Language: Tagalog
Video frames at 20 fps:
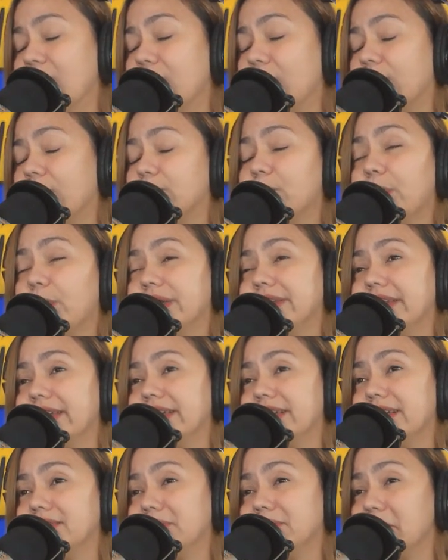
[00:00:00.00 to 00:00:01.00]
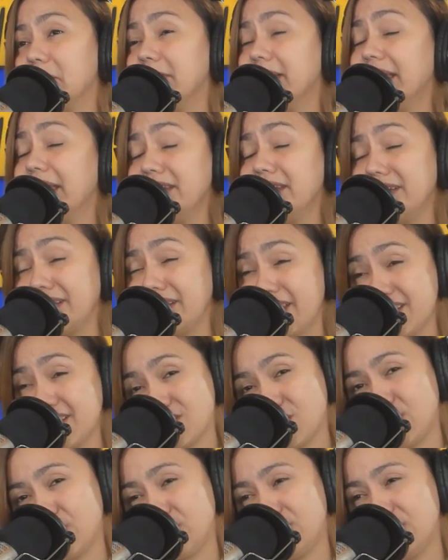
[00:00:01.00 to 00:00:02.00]
or pwedeng magbigay ng
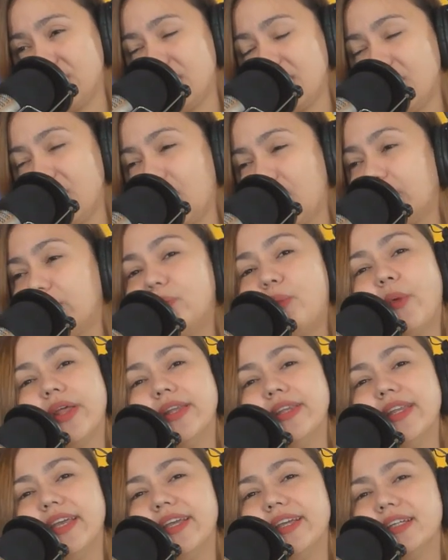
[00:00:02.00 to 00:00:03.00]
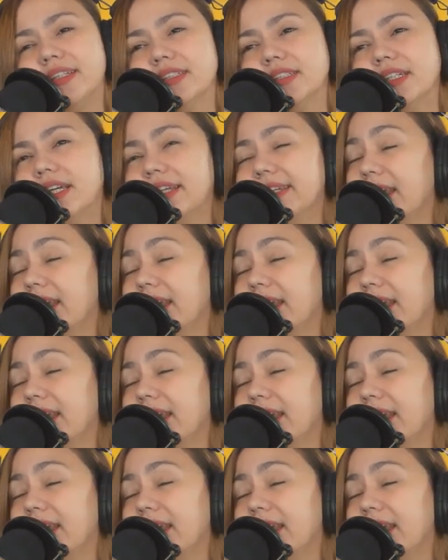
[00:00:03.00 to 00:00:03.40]
lesson or pwedeng